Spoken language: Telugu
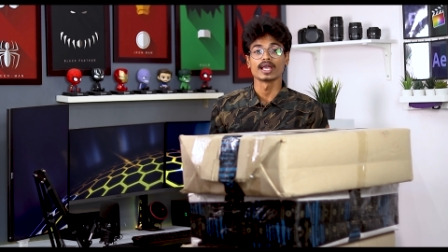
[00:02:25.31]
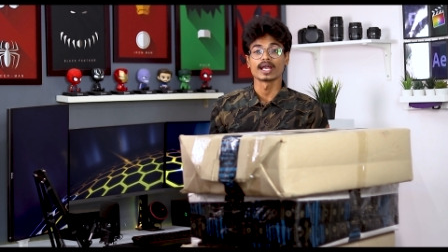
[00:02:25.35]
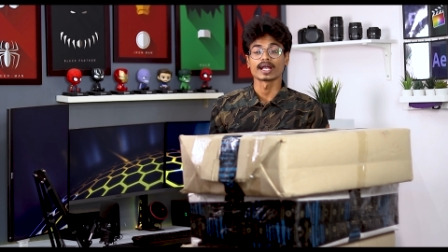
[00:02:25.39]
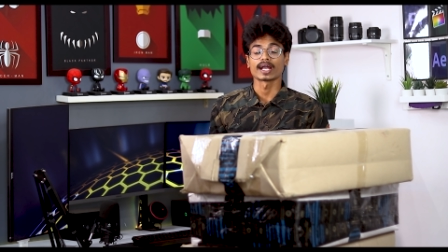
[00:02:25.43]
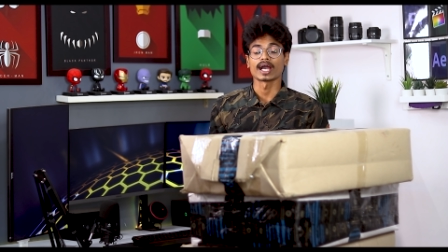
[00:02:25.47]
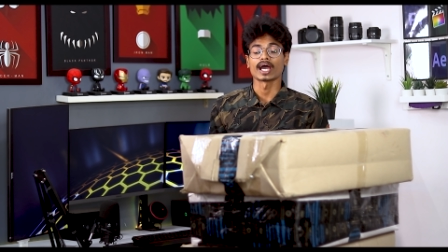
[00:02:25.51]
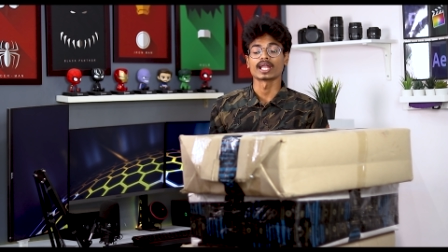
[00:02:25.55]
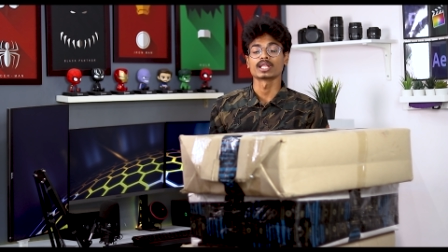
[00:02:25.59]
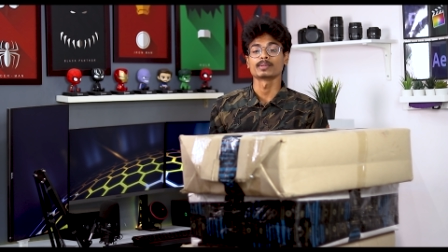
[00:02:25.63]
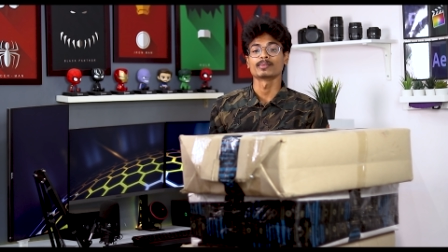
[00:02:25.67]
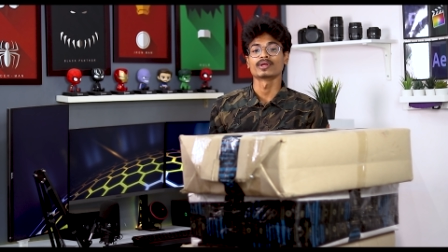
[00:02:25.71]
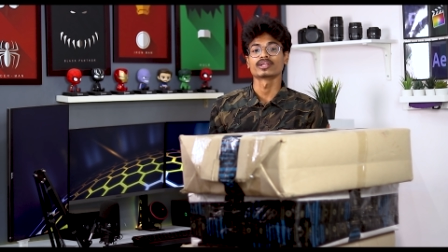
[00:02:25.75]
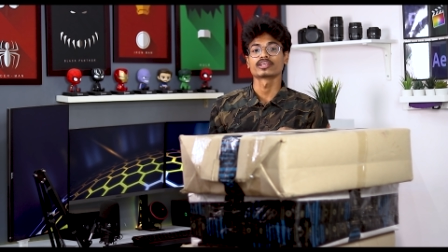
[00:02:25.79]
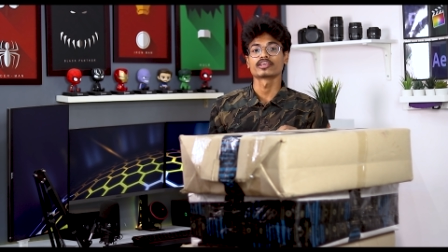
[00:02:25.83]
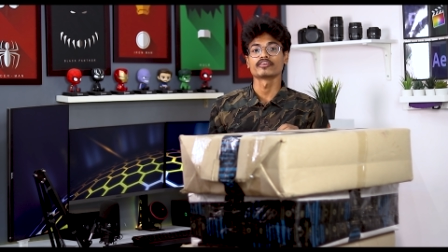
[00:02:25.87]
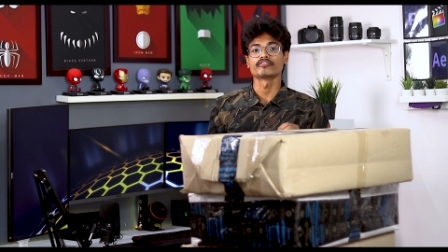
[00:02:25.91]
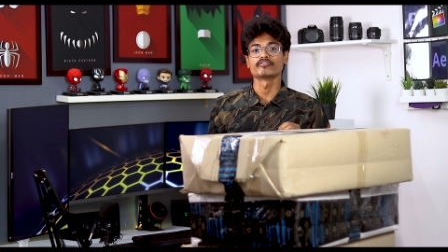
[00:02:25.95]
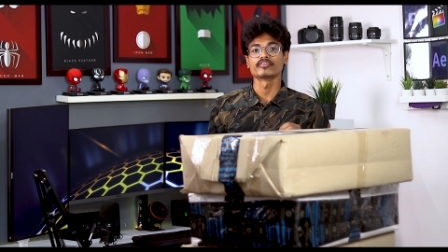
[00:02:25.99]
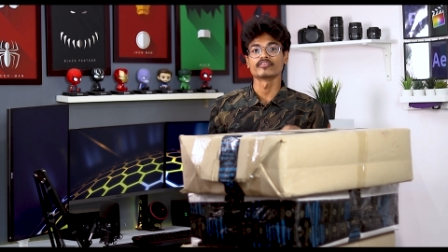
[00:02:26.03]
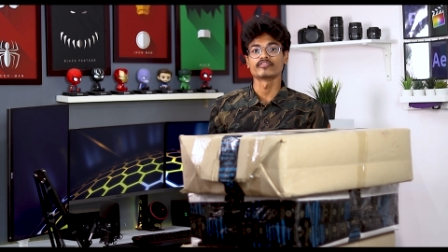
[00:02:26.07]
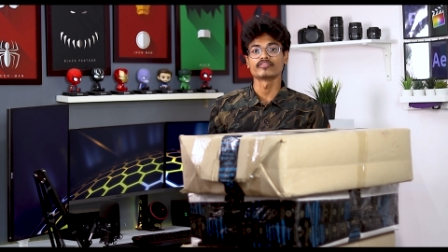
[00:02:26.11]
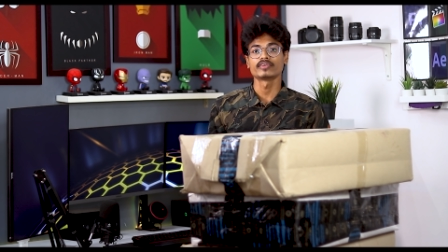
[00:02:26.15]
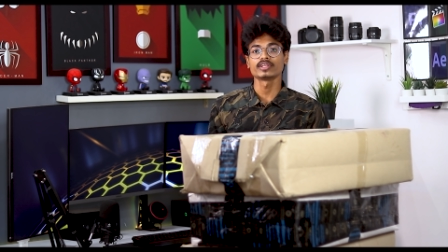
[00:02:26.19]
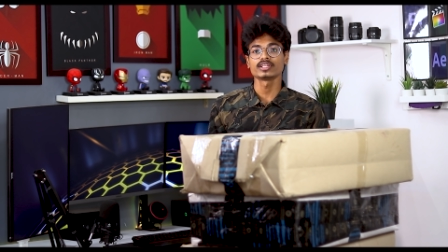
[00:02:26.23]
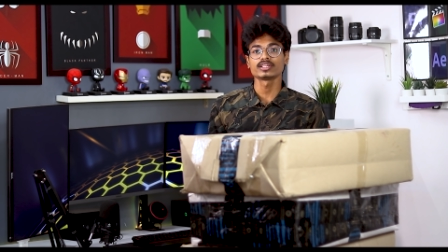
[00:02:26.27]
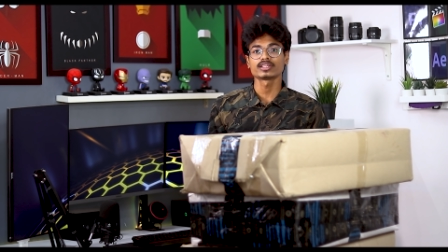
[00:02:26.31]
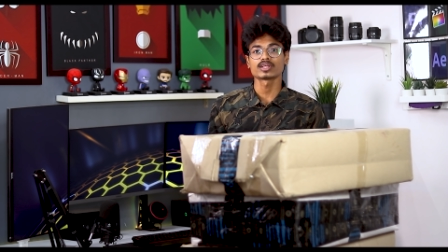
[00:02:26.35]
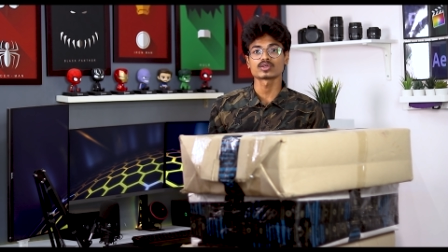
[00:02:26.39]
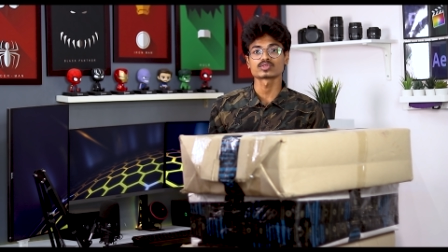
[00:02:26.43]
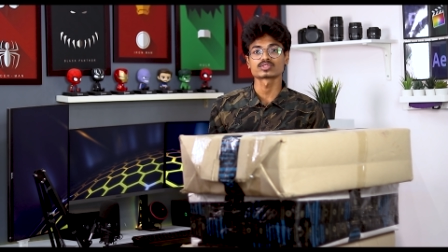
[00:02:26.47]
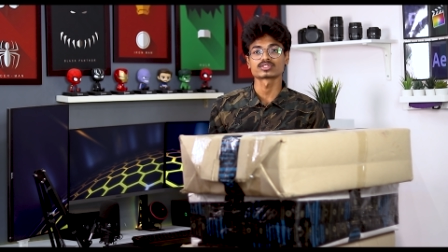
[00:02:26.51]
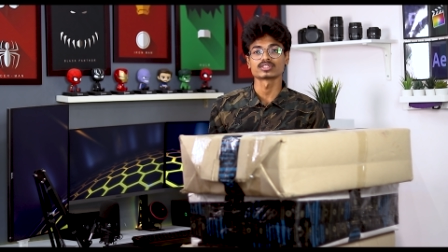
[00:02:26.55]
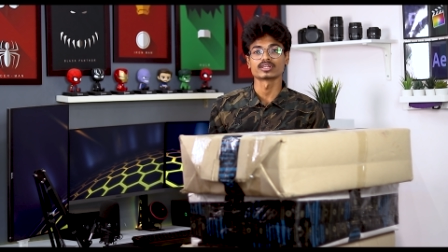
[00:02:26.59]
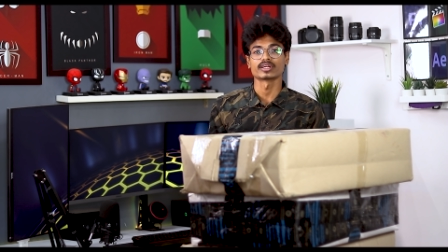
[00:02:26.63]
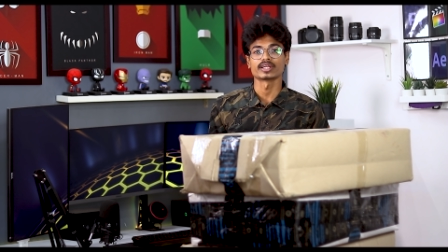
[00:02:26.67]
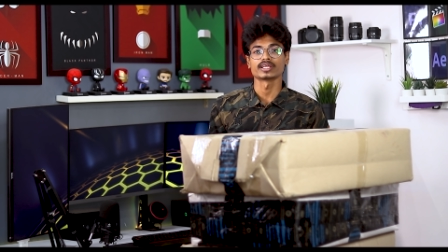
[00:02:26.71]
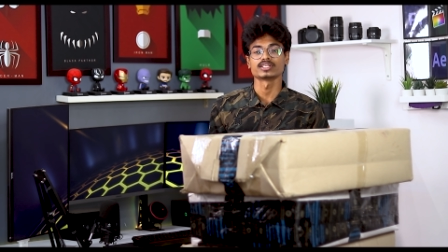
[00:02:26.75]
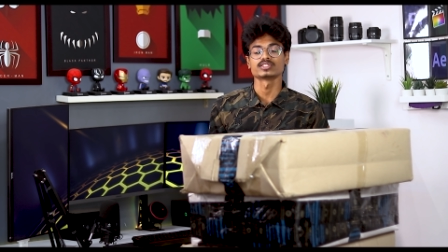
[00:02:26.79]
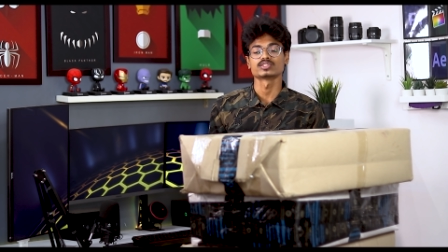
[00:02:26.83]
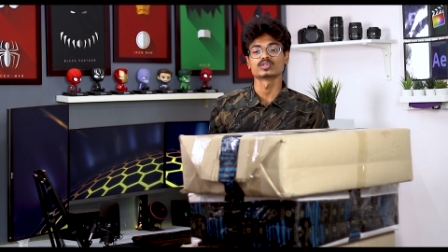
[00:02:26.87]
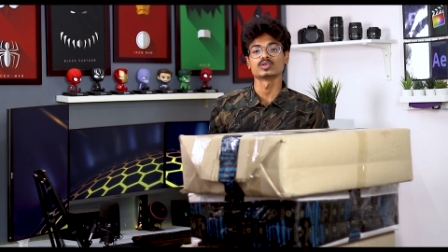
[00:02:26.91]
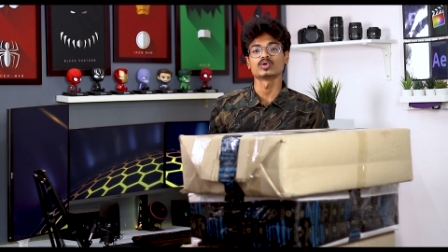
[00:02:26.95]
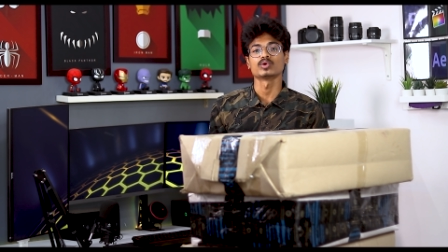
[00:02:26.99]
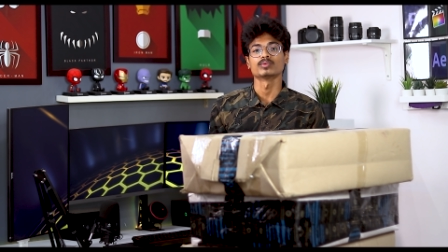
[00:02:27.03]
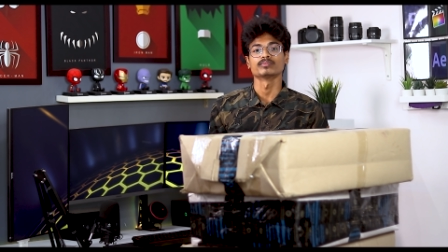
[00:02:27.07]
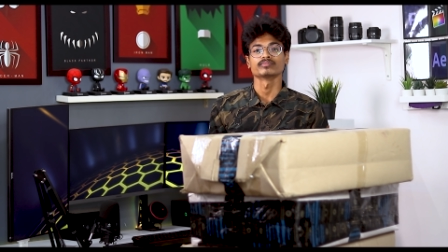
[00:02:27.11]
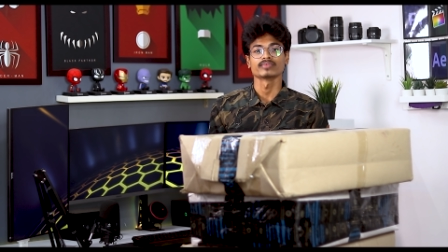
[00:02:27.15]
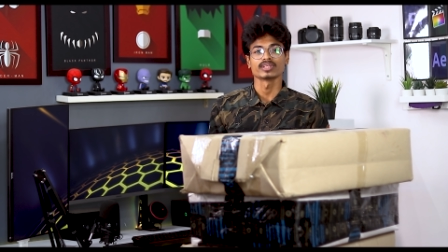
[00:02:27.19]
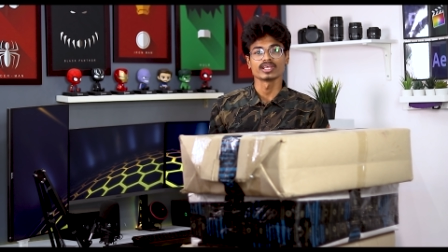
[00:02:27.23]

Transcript: కానీ మనకి ఫిఫ్టీన్ థౌసండ్ రేంజ్లో